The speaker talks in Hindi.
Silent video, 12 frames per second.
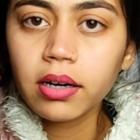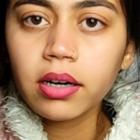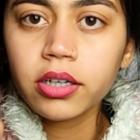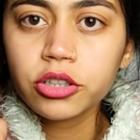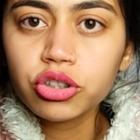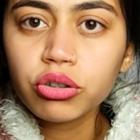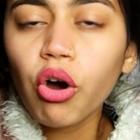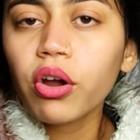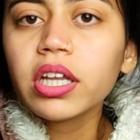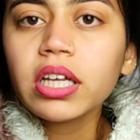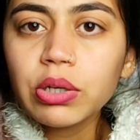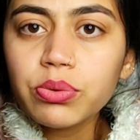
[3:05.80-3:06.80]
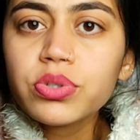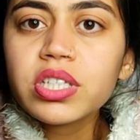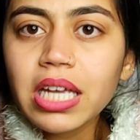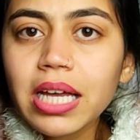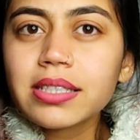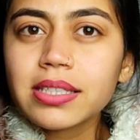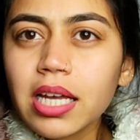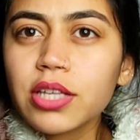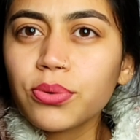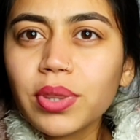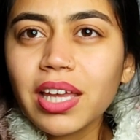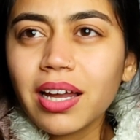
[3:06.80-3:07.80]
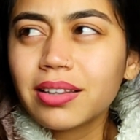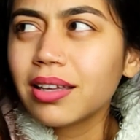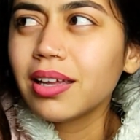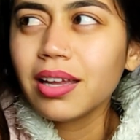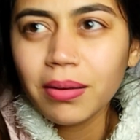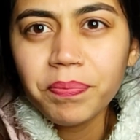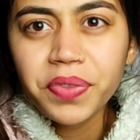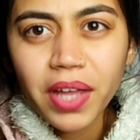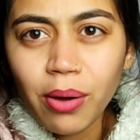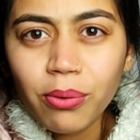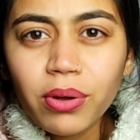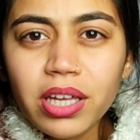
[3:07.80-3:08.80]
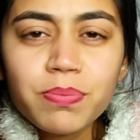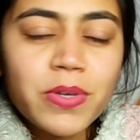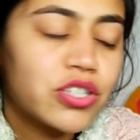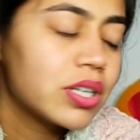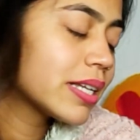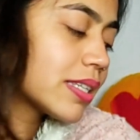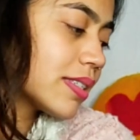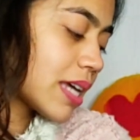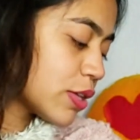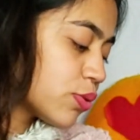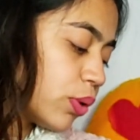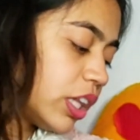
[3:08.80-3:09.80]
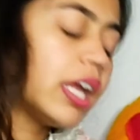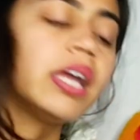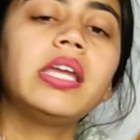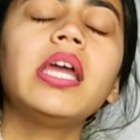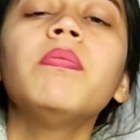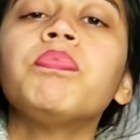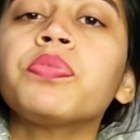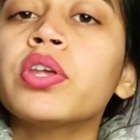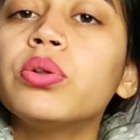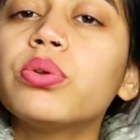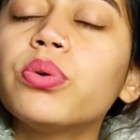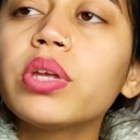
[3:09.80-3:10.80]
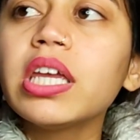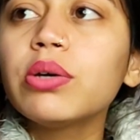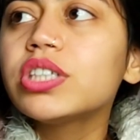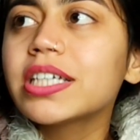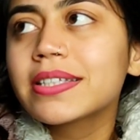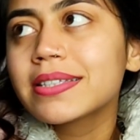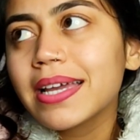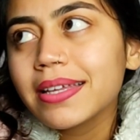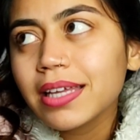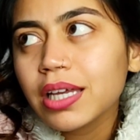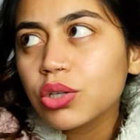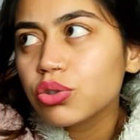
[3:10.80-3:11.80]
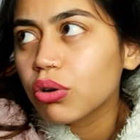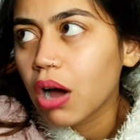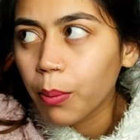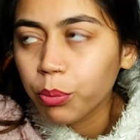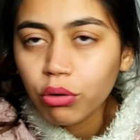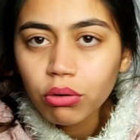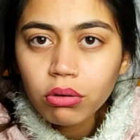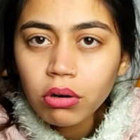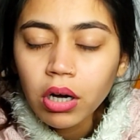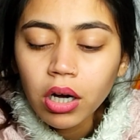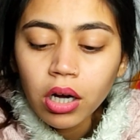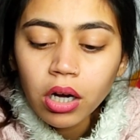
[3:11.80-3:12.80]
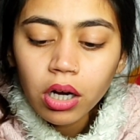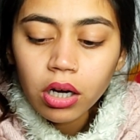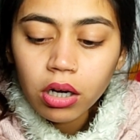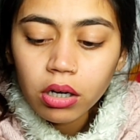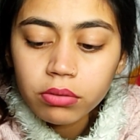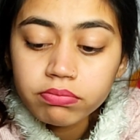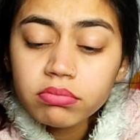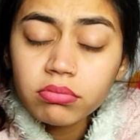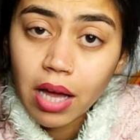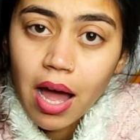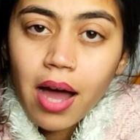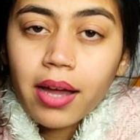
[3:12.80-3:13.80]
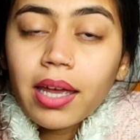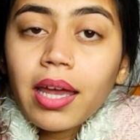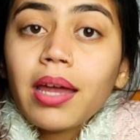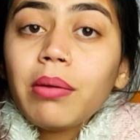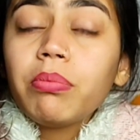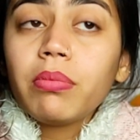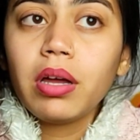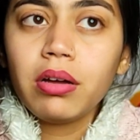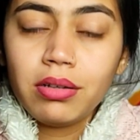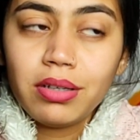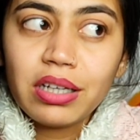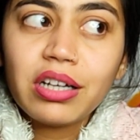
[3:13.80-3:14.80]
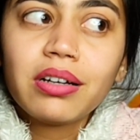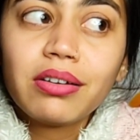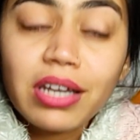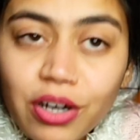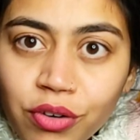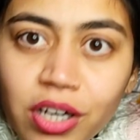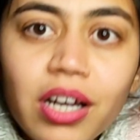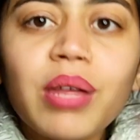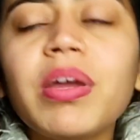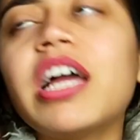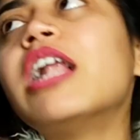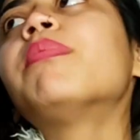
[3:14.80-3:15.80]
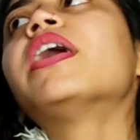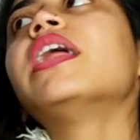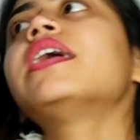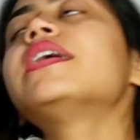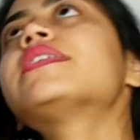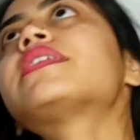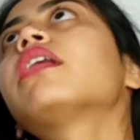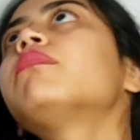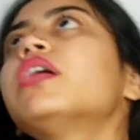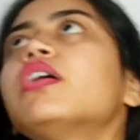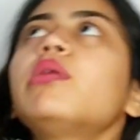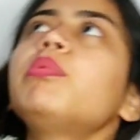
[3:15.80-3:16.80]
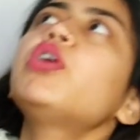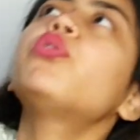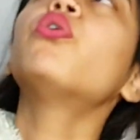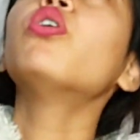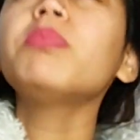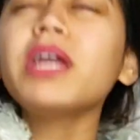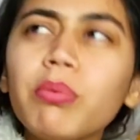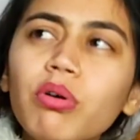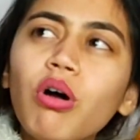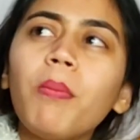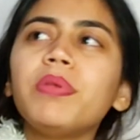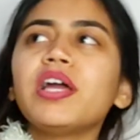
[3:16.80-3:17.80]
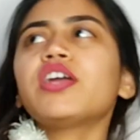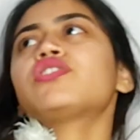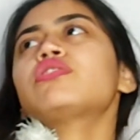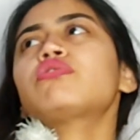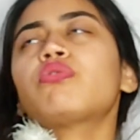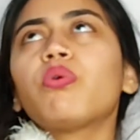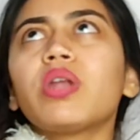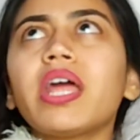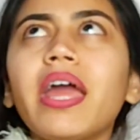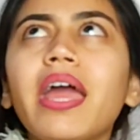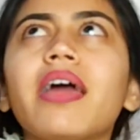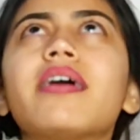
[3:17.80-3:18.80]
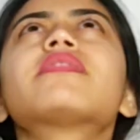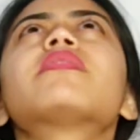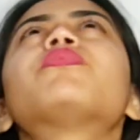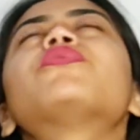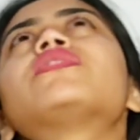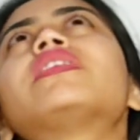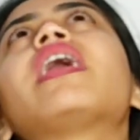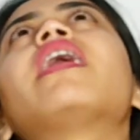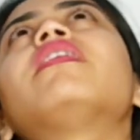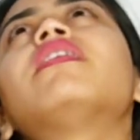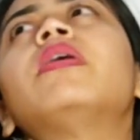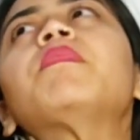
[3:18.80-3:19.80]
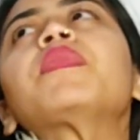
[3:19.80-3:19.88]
आ, जो कॉर्निया है उसकी एक्सरसाइज होती है आई थिंक ये आंखों की स्पेशल एक्सरसाइज होती है ये तो ये कुछ एक्सरसाइज हैं जो आपको आ, आंखें रिकवर करने में हेल्प करेगी साथ में अगर भी कोई भी आपको कॉम्प्लिकेशन हो रहे हैं सपोज दैट